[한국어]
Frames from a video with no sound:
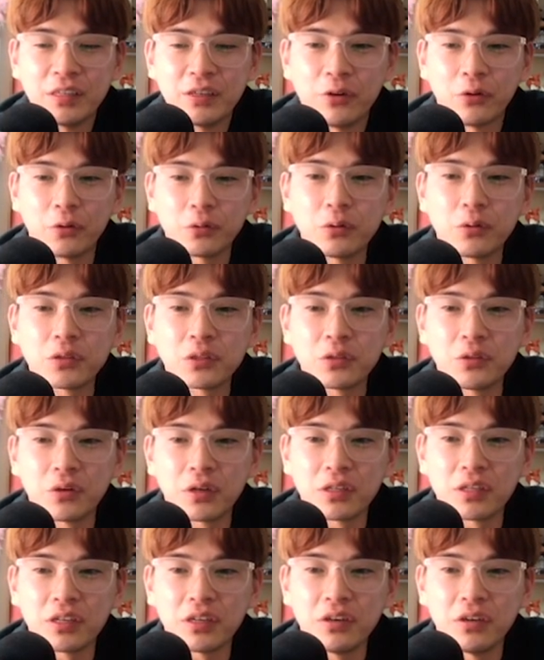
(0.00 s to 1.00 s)
어떠신 것
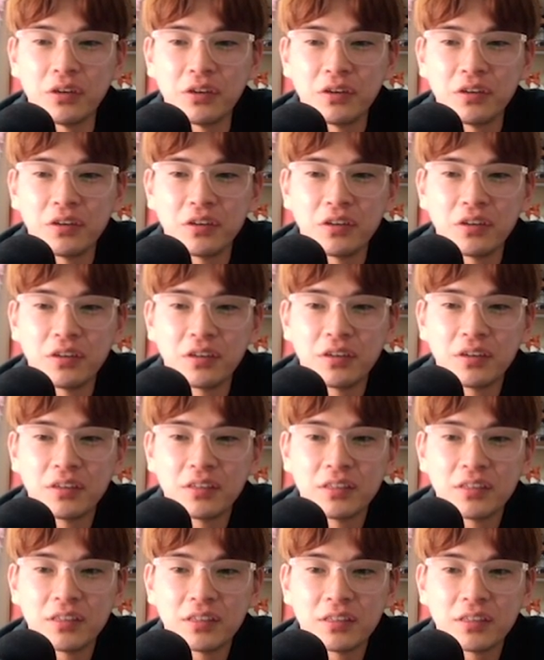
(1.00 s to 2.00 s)
같아요?
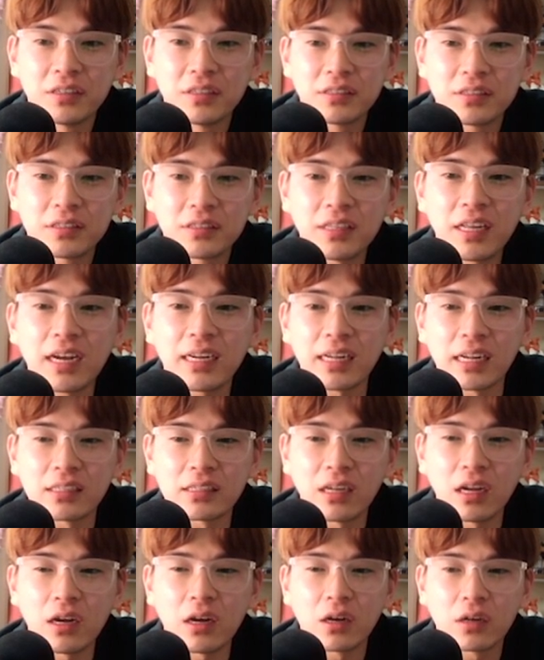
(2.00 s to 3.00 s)
스네가
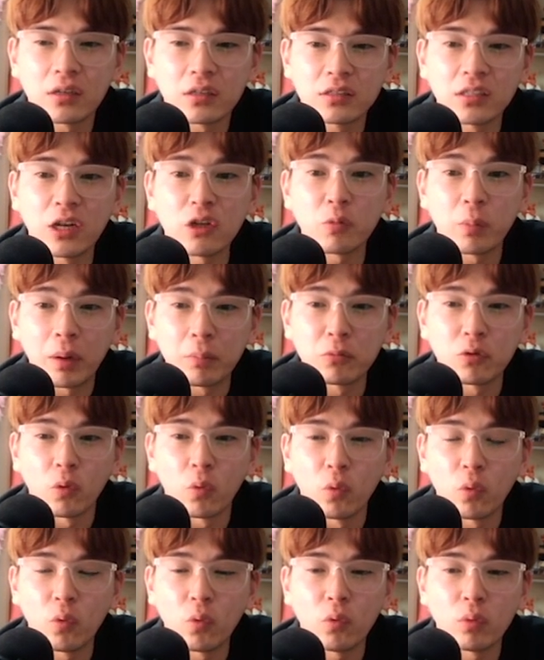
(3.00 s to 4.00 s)
낫다? 그래도 뱀,
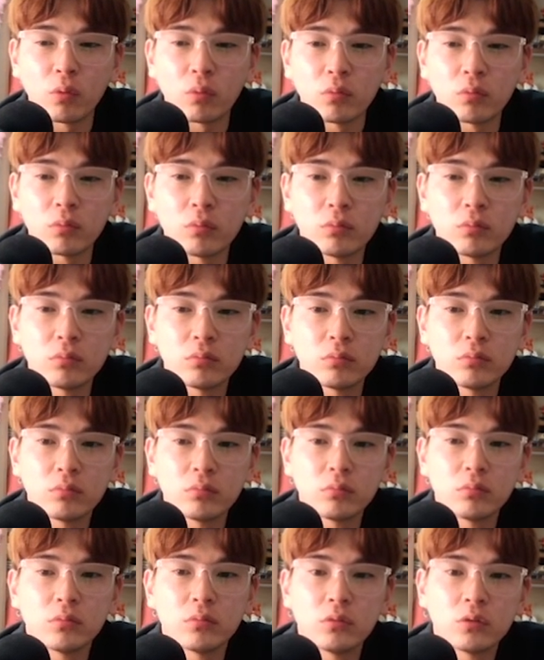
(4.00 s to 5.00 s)
오.
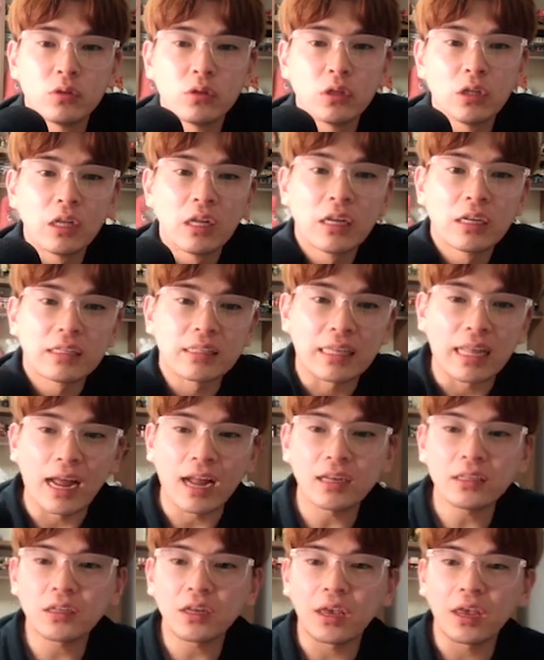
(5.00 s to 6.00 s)

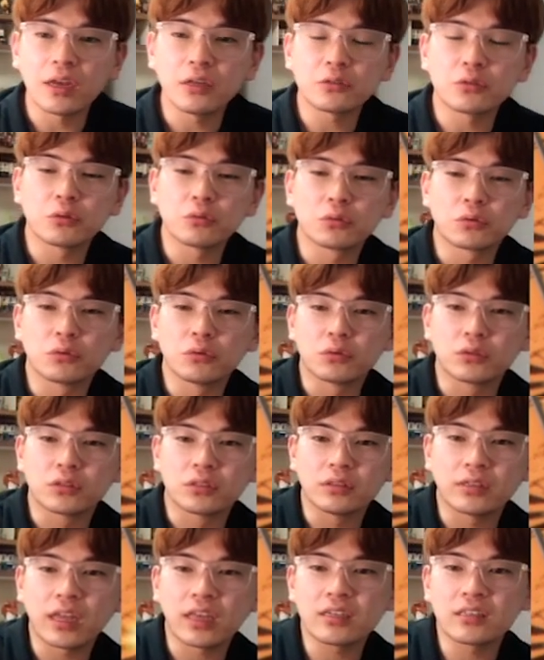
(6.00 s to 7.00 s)
나는 개인적으로
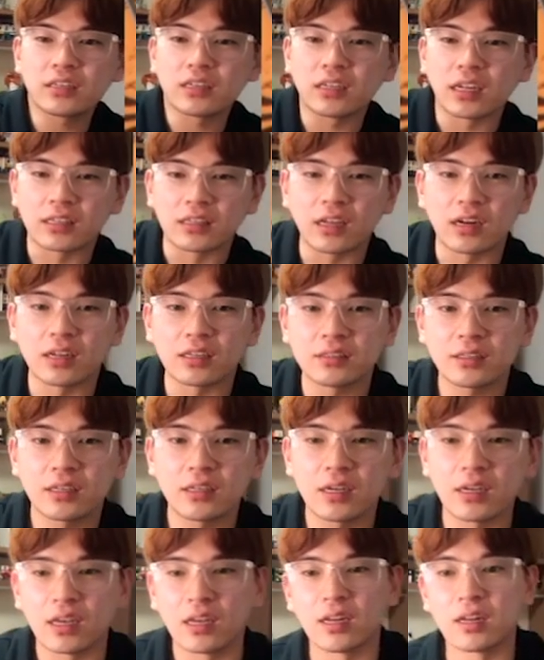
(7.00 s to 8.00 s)
드레이크가 낫다라는
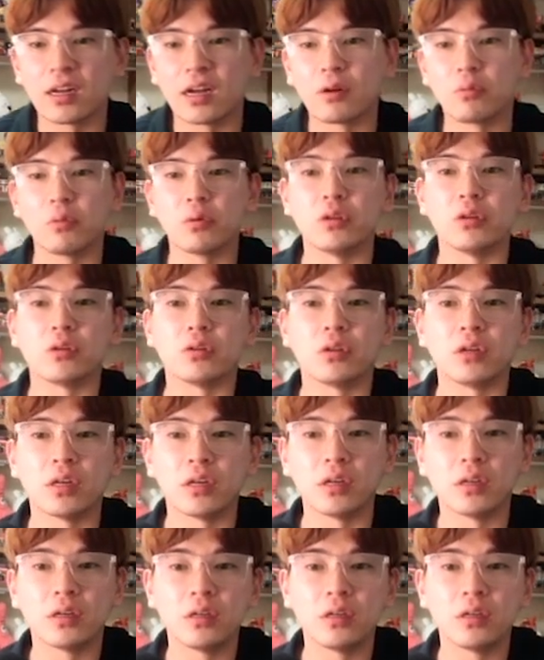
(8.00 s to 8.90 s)
생각을 갖고 있는데.